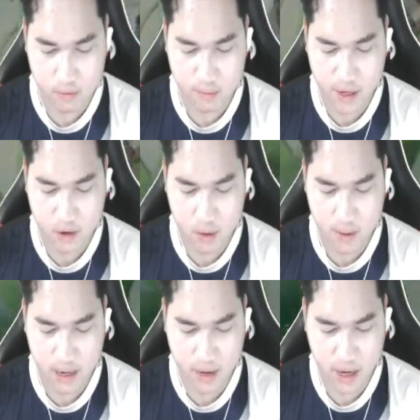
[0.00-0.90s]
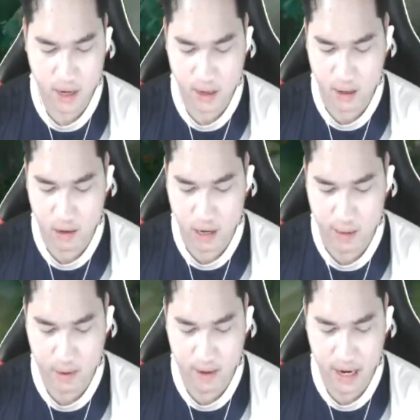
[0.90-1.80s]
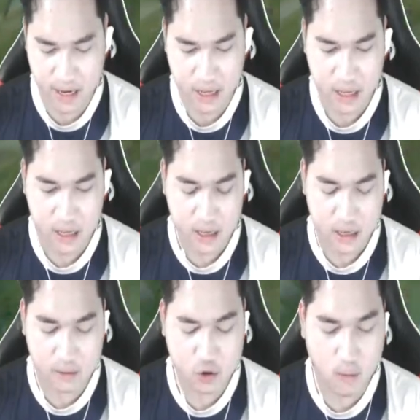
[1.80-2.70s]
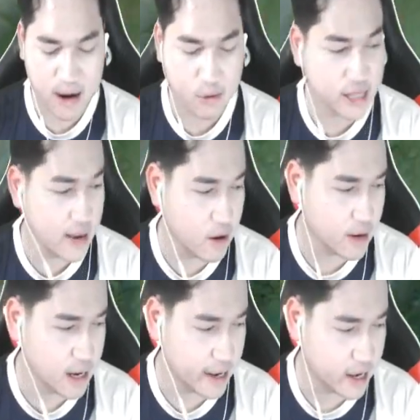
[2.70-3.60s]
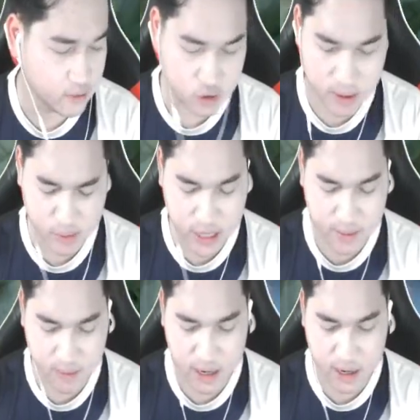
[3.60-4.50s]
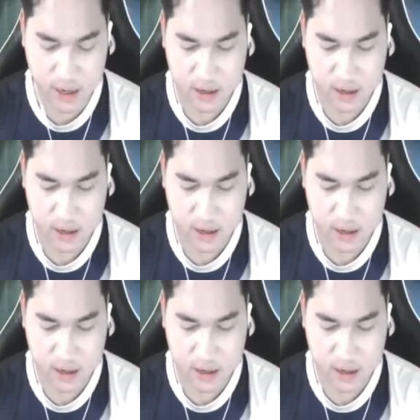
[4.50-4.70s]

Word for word: Bị trôn vào đây nhớ rồi. Ok bom lại. Nhầm trôn bánh một tia mò vào đây kìa này, nhầm trôn bánh một tia mò vào đây.